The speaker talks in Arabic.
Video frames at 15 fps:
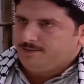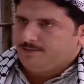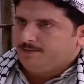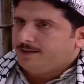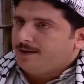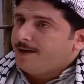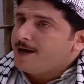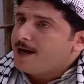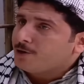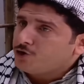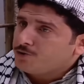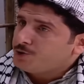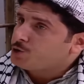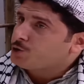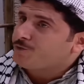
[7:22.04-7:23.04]
نحن يا
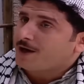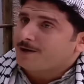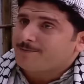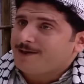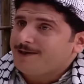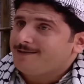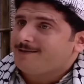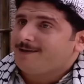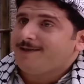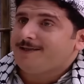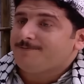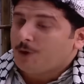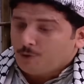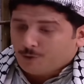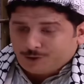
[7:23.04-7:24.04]
دوب نشوفك من العيد للعيد
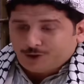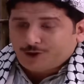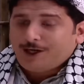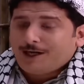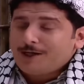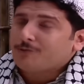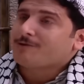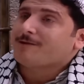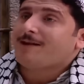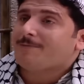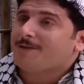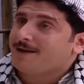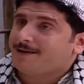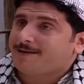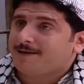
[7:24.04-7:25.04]
معقول تجي لعنا وتطلع
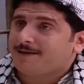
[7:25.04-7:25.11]
بلا غدا